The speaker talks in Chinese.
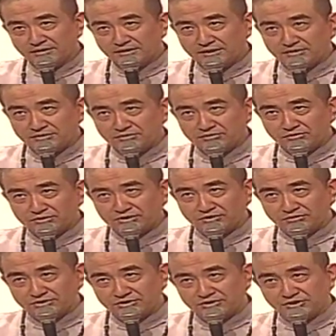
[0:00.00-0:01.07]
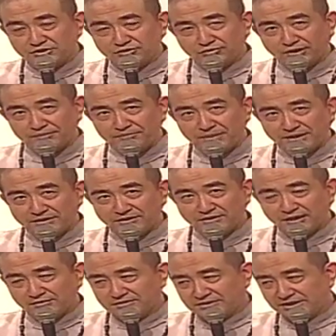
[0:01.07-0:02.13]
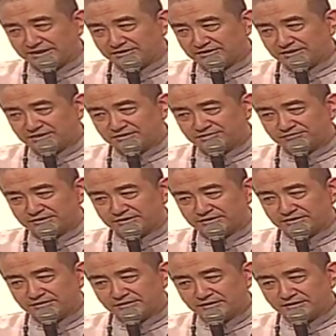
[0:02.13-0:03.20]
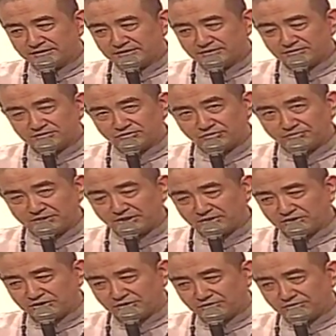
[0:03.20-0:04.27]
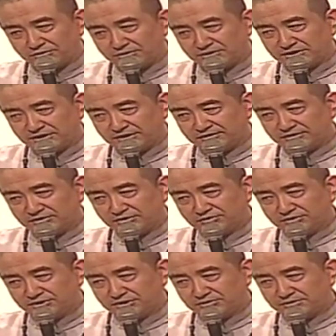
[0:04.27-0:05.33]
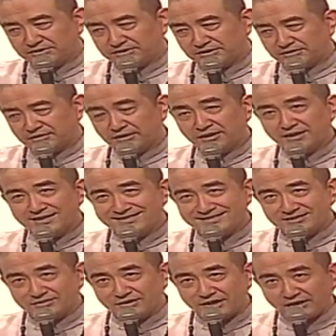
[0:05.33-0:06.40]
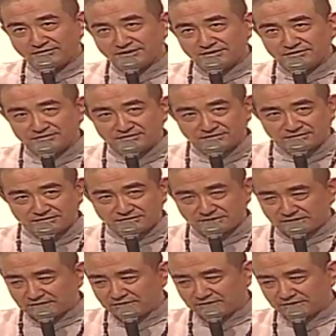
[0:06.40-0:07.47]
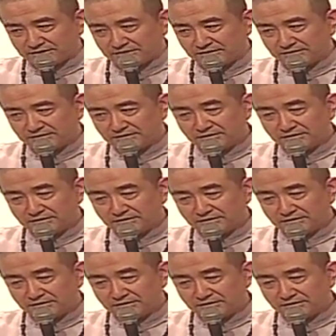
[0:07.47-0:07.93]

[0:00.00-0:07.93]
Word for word: 也就是说首次提出来明相见心的问题，也就是说我们要求理于心，修行与神，知良知，知行合一。